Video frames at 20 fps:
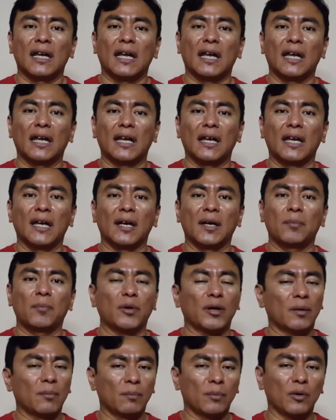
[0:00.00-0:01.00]
eh,
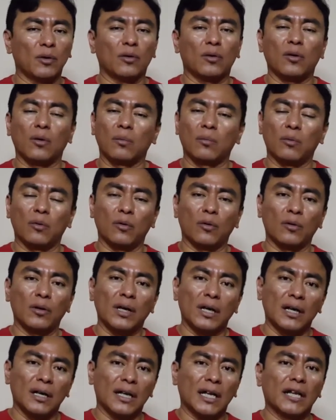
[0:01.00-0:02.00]
por ejemplo, como
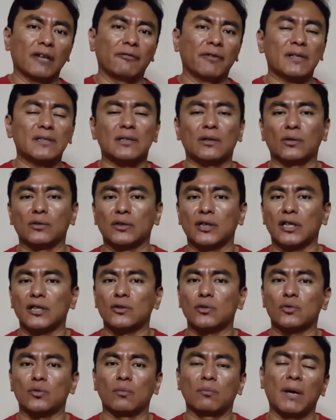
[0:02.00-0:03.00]
la defensa de los
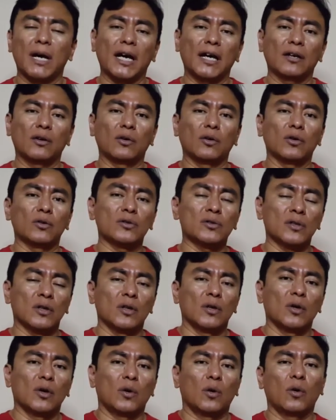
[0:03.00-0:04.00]
derechos humanos
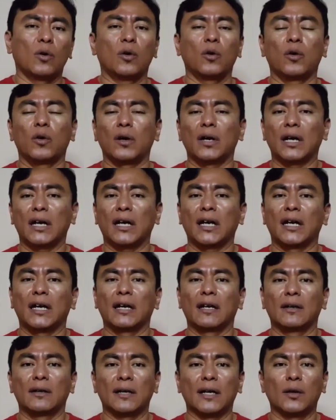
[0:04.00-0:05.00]
o
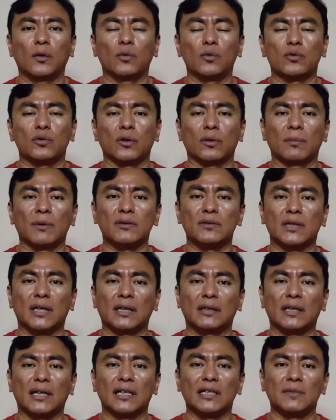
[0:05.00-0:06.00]
el, uso de medios
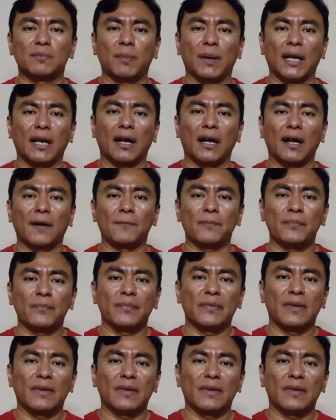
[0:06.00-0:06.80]
digitales para